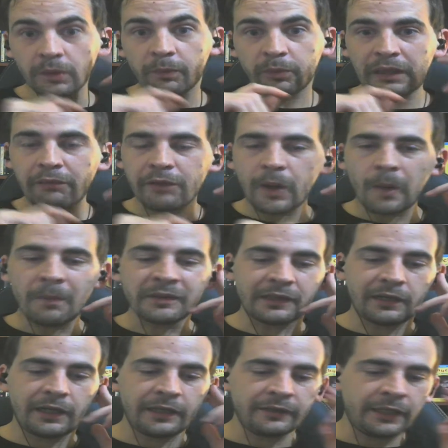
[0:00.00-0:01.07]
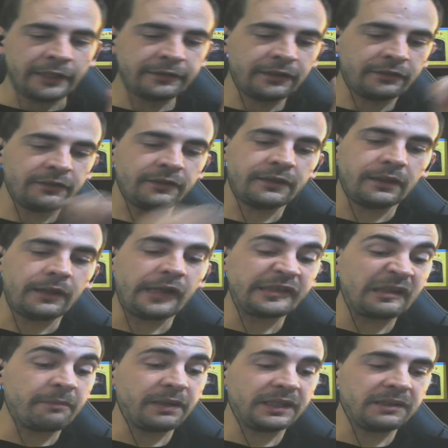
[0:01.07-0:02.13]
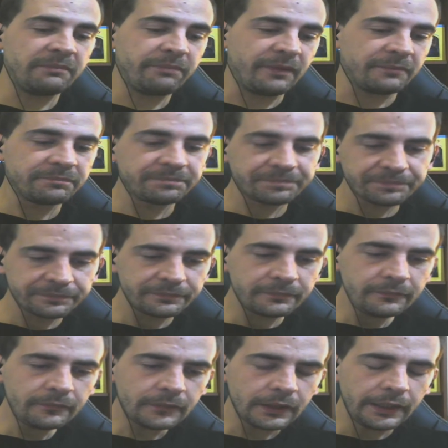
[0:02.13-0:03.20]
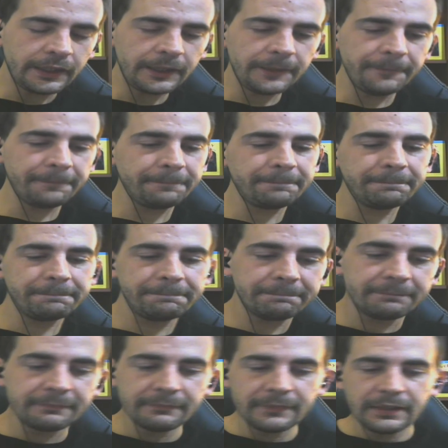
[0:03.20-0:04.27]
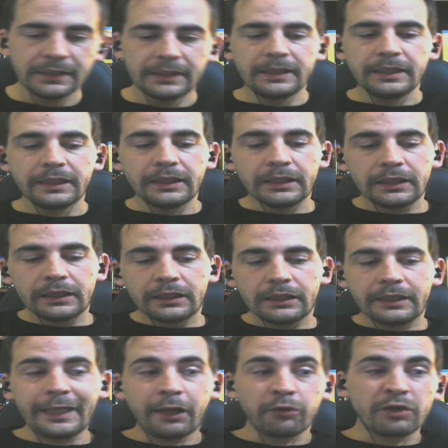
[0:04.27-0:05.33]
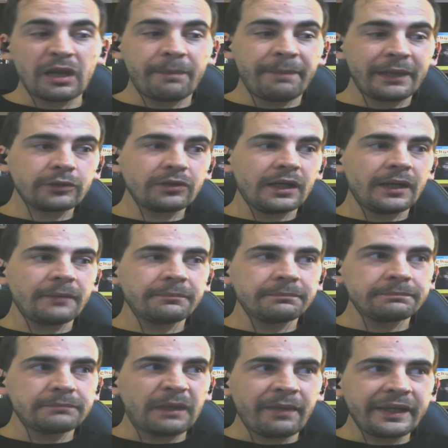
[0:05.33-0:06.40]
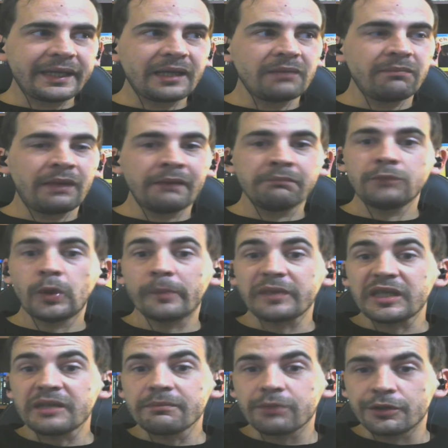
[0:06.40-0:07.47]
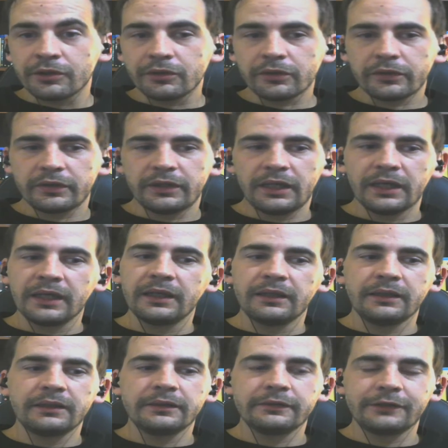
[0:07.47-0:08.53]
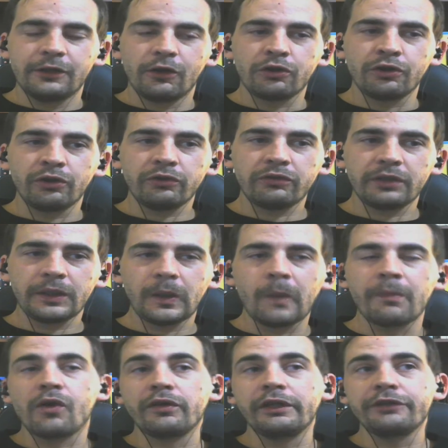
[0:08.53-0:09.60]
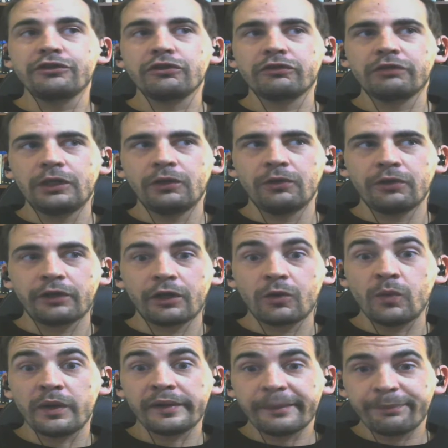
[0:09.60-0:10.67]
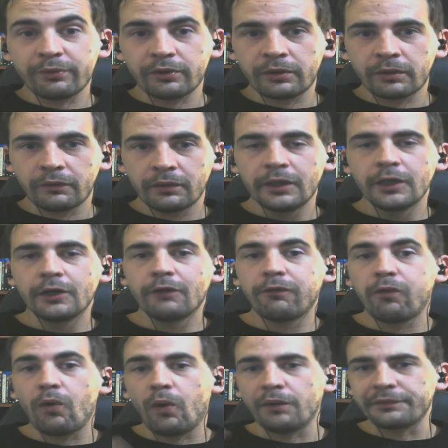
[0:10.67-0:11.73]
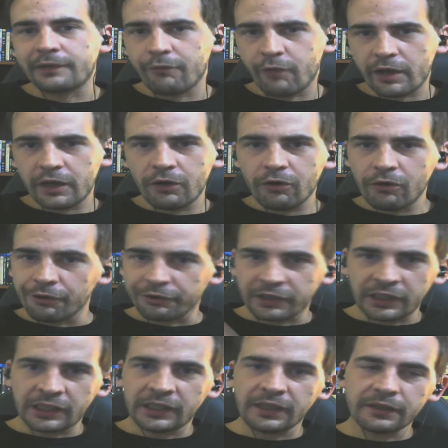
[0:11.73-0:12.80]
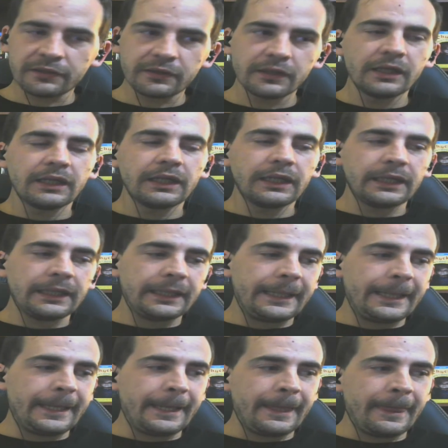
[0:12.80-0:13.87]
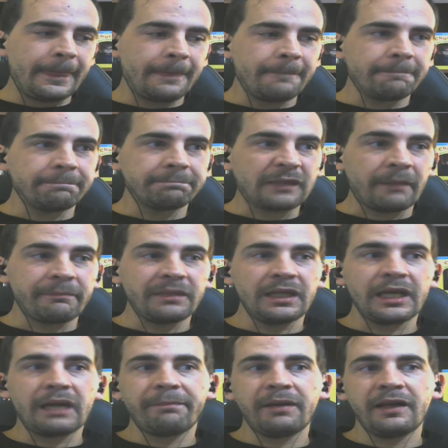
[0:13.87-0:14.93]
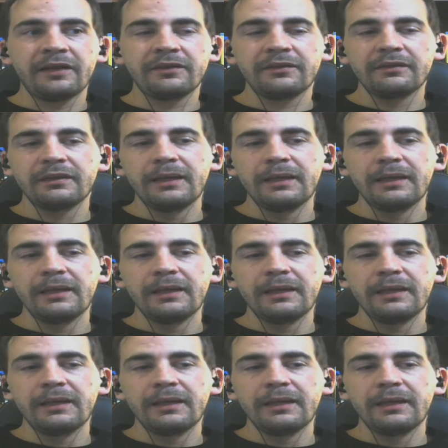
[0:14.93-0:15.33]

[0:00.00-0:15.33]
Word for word: pueda voy a comentar esa cinta, la de San Pekinpa em, y con respecto a, Michael Mann, lo mismo, ¿no? O sea, se lo conoce, o mejor dicho, se lo recuerda por Fuego contra Fuego, Hit, em, también capaz